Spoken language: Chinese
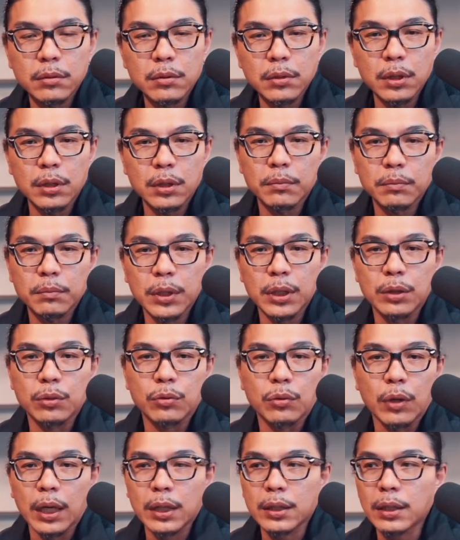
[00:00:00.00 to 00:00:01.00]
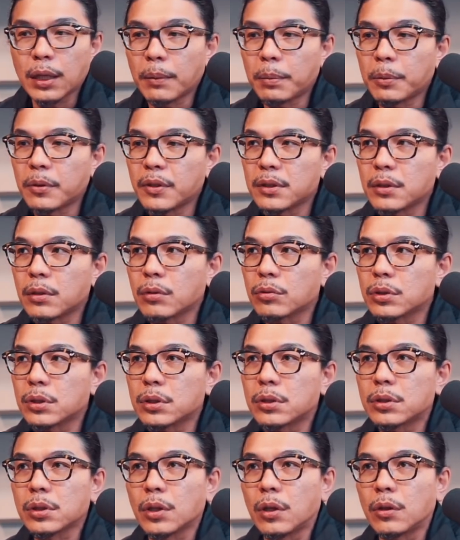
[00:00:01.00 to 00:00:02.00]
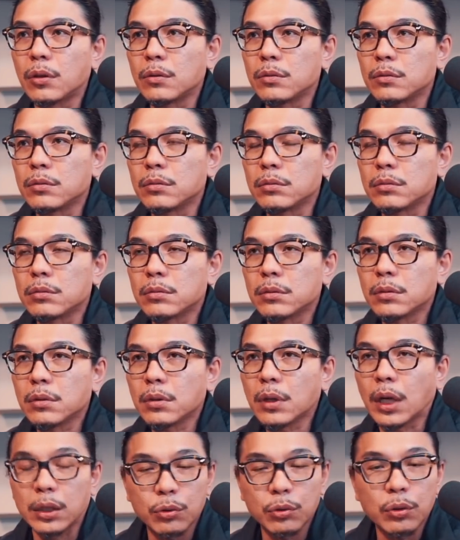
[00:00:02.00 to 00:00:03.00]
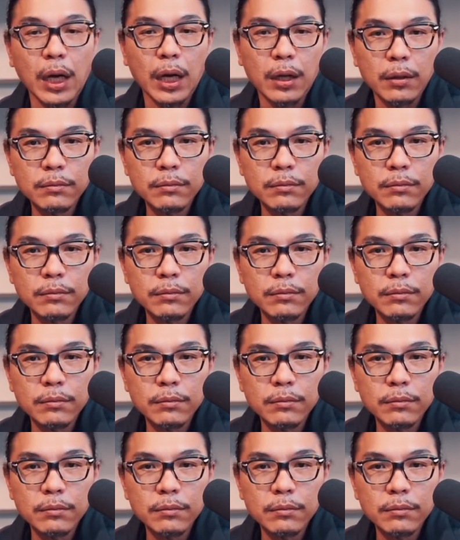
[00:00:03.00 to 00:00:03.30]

秘秘鲁啊，大部分都是种卡杜拉，